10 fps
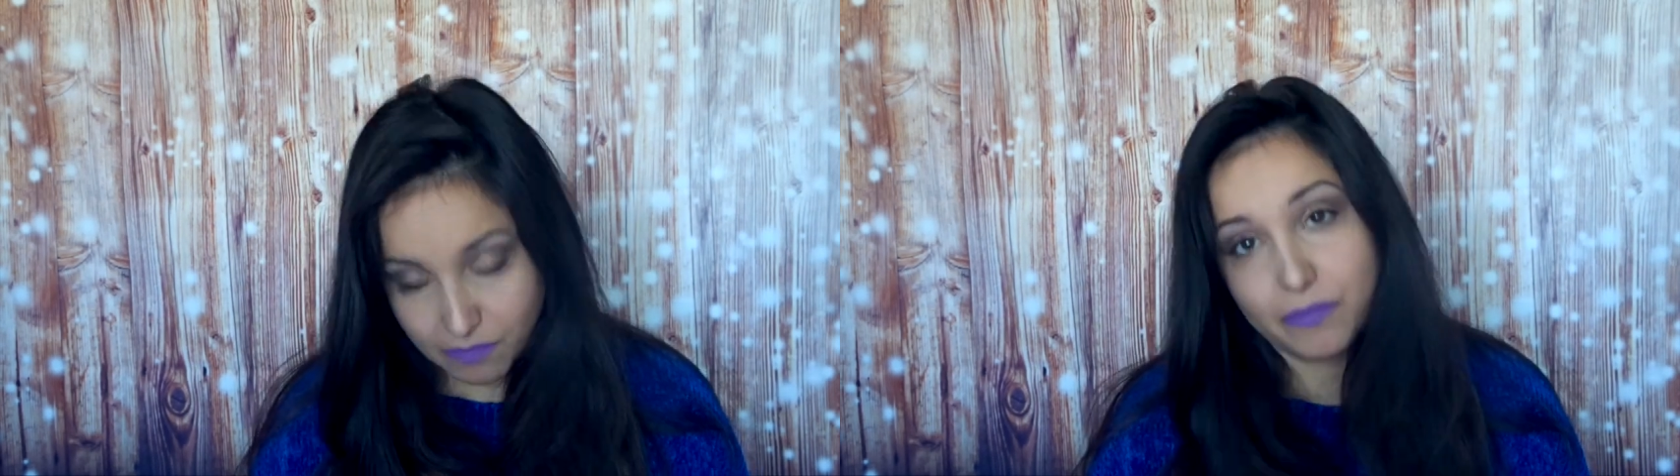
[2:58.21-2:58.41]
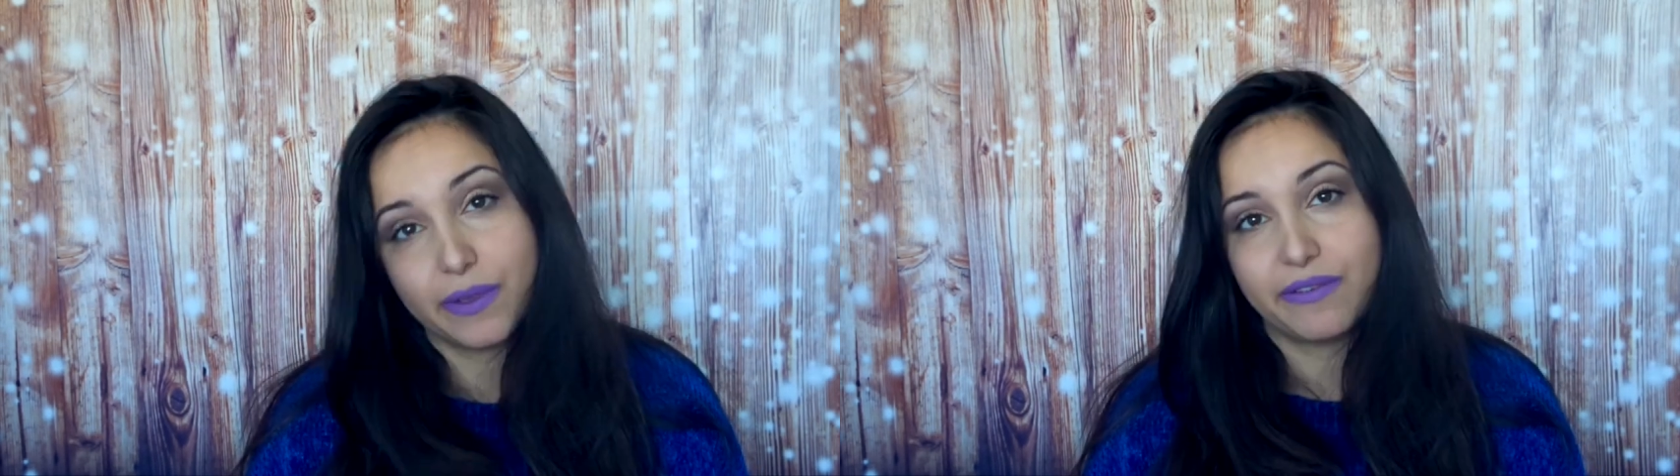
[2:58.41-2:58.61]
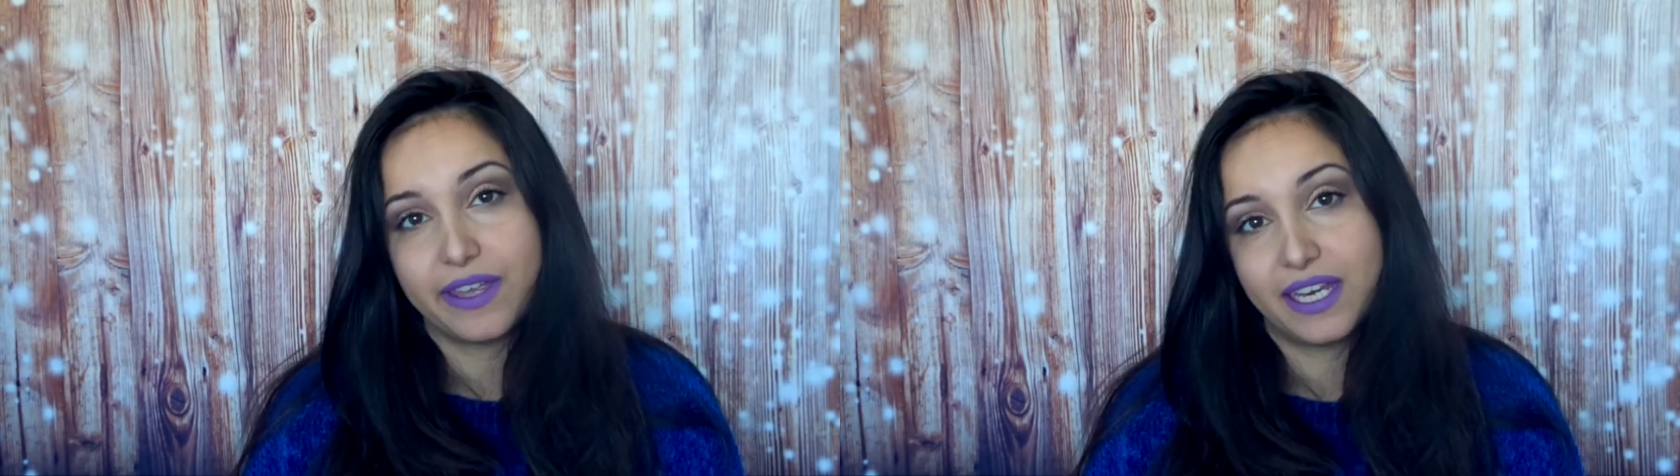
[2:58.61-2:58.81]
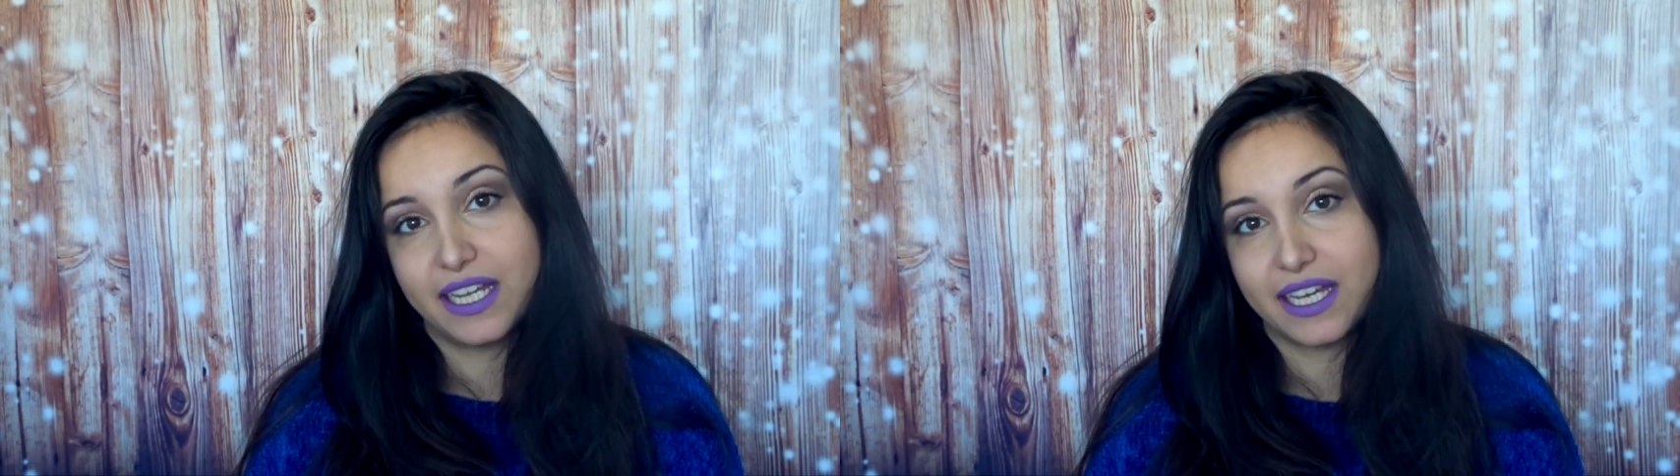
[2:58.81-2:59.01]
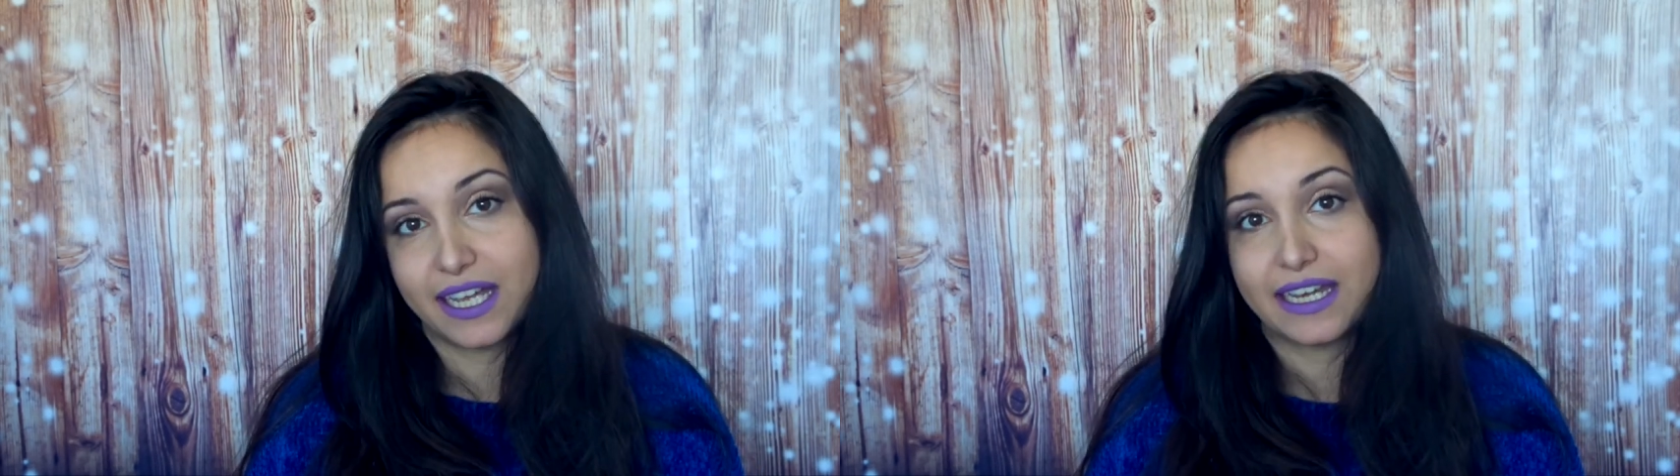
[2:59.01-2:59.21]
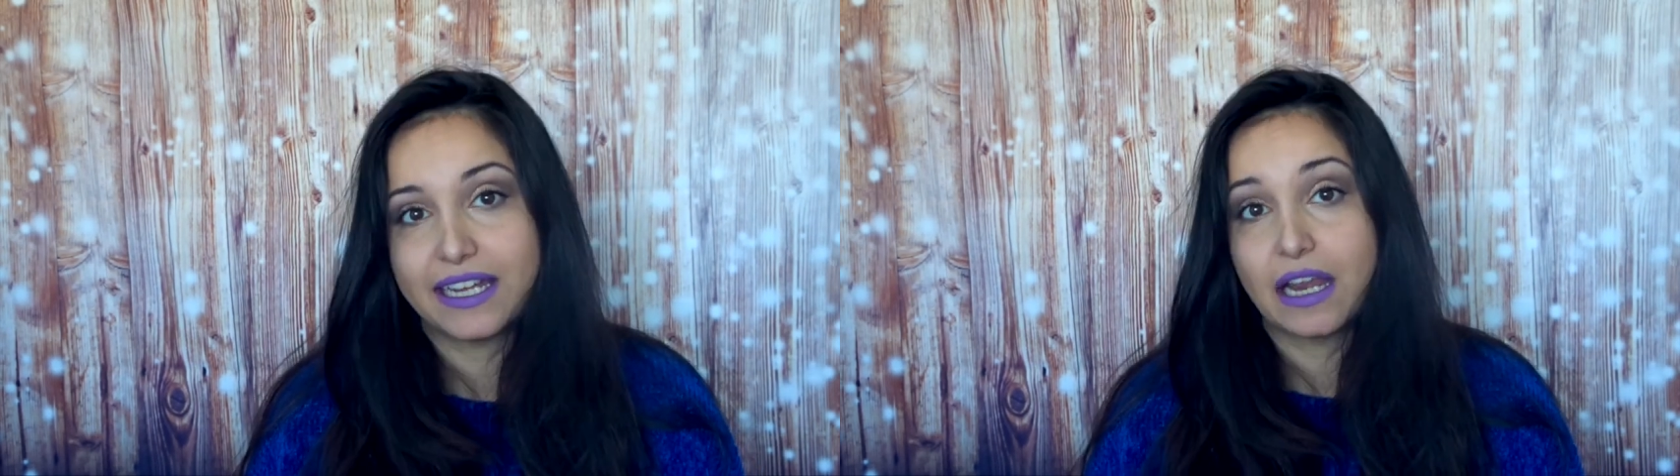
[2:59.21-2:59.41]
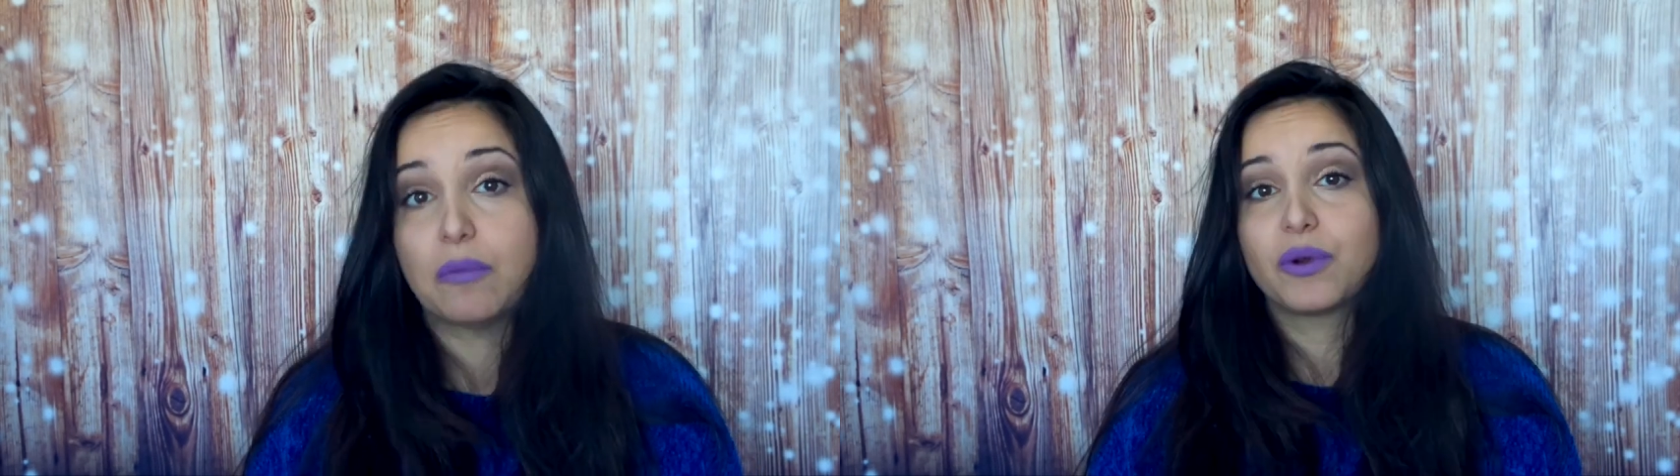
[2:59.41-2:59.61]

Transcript: me viene genial,